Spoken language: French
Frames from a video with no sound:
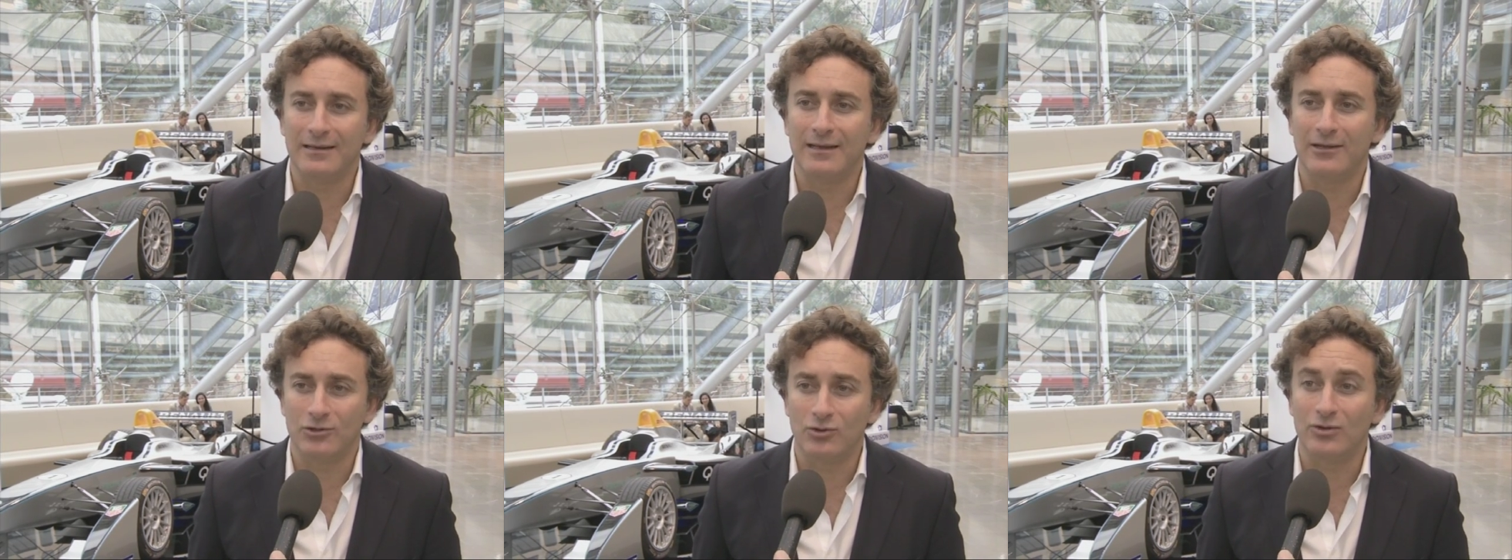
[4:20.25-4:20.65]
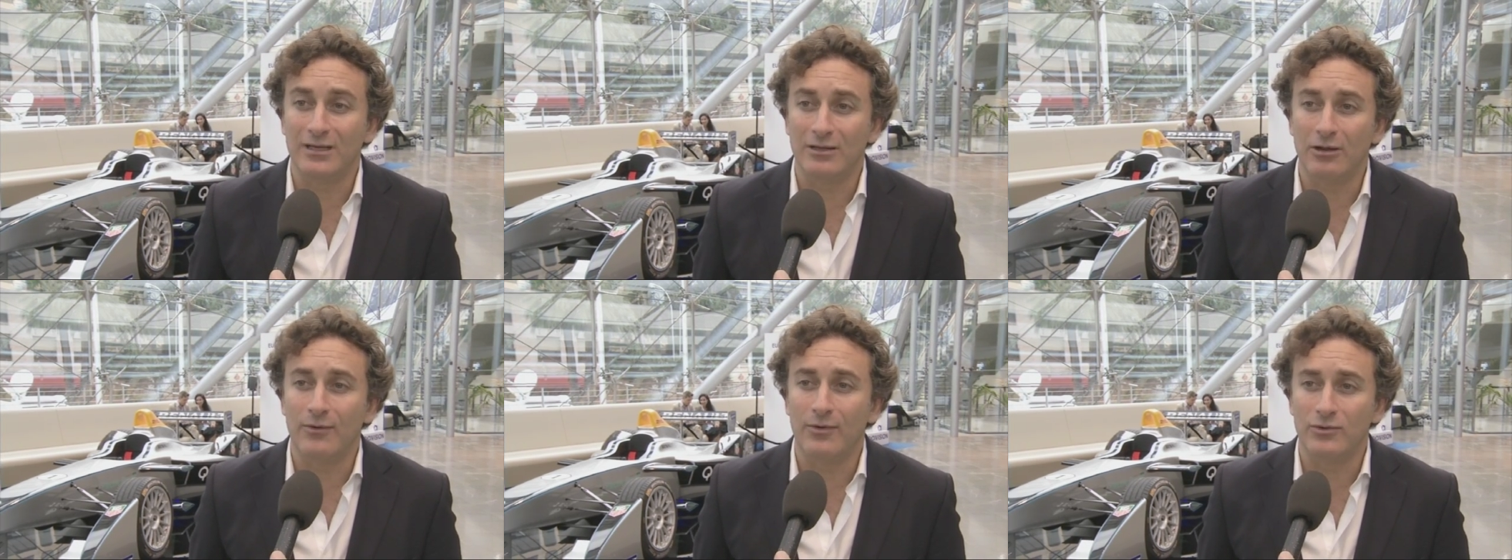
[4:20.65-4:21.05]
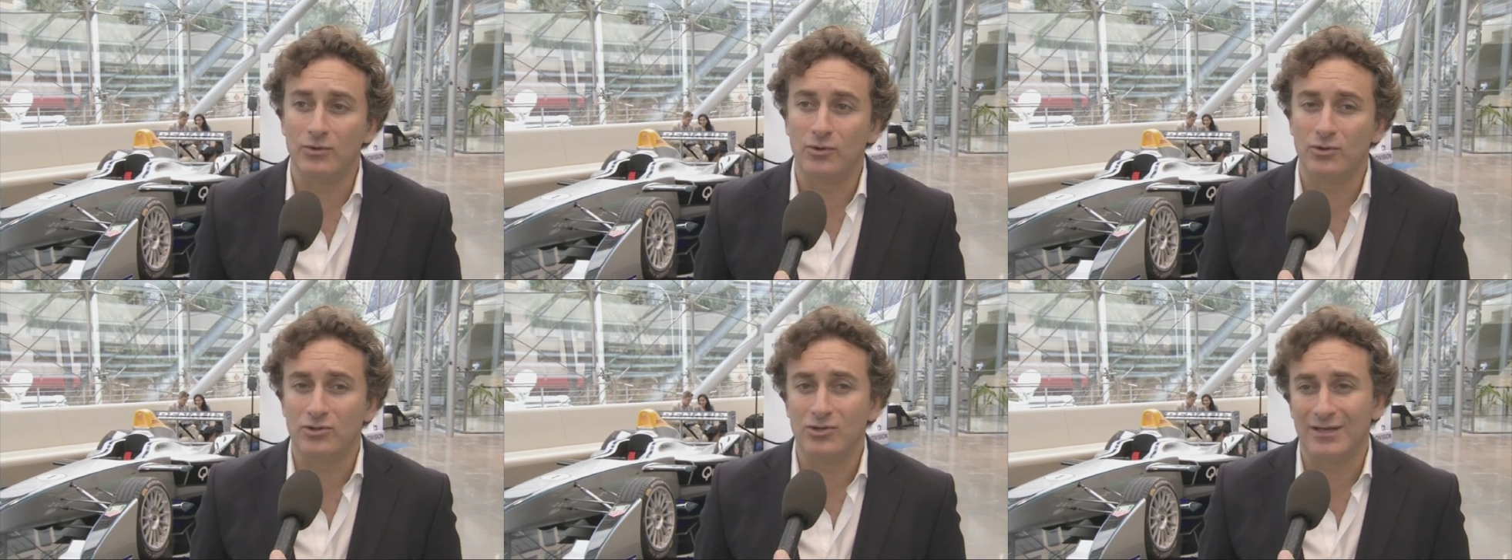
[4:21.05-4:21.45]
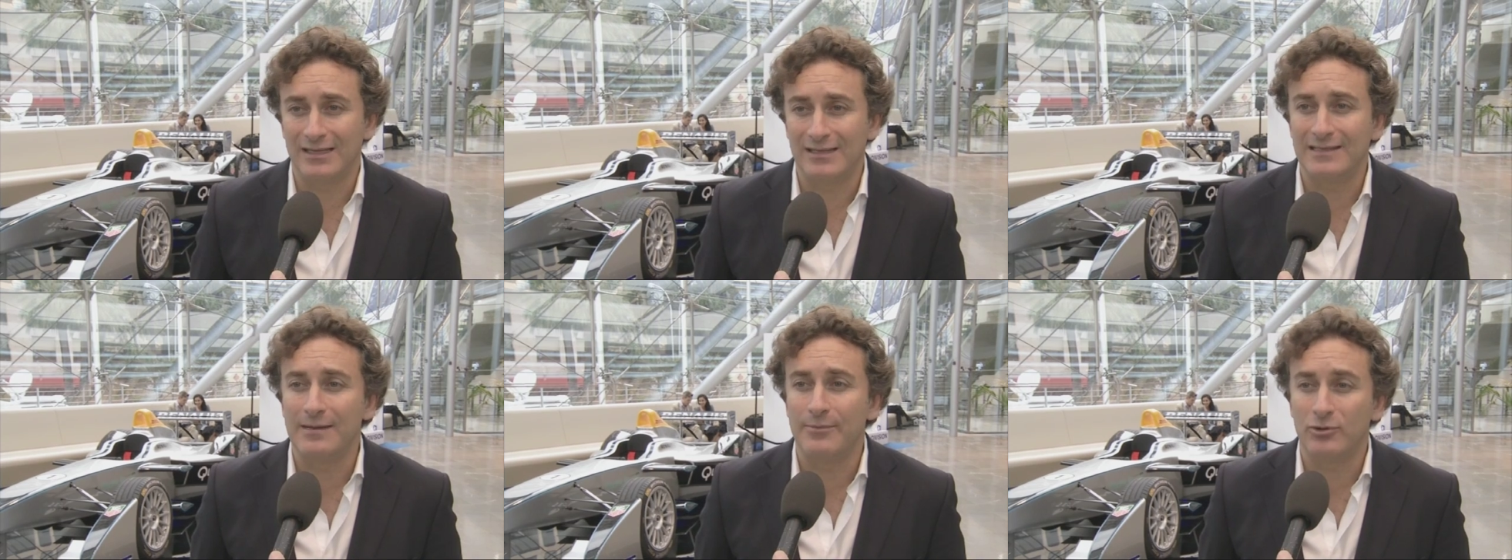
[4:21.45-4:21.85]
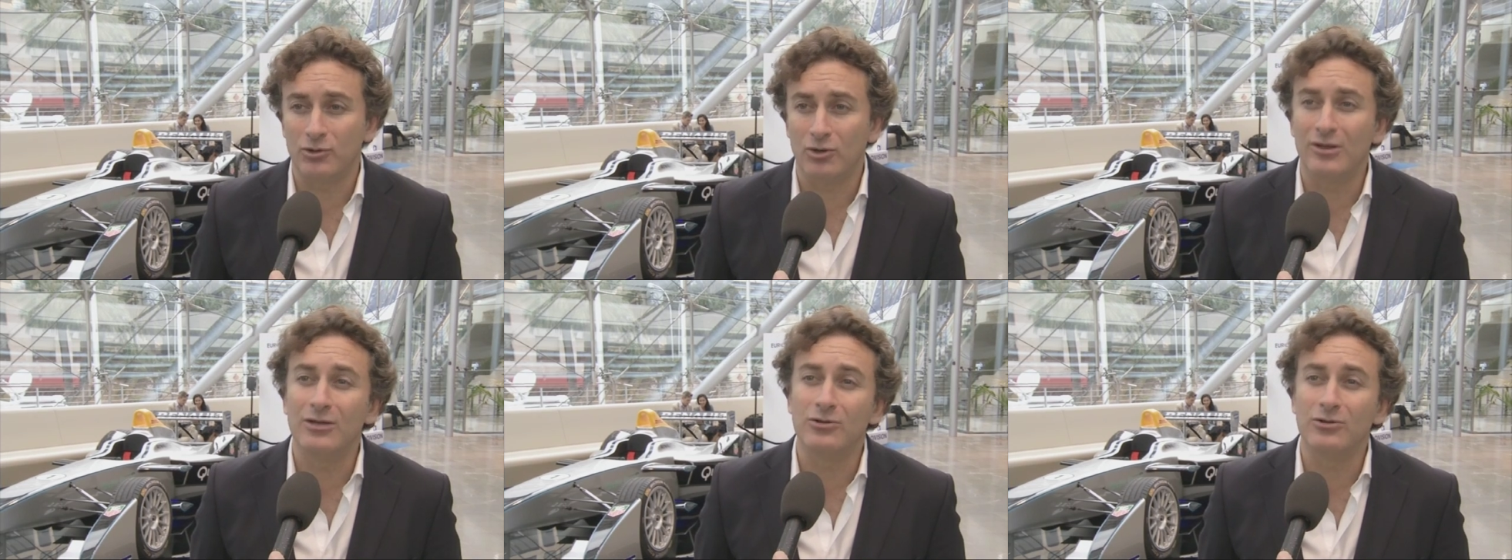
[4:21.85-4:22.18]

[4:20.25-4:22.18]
électroniques de la voiture, ce qui est très important,